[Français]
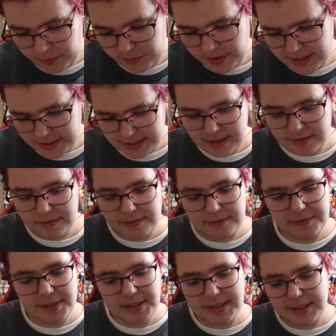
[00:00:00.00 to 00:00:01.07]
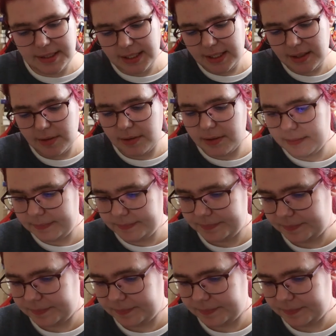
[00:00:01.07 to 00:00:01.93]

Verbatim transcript: fait des vidéos.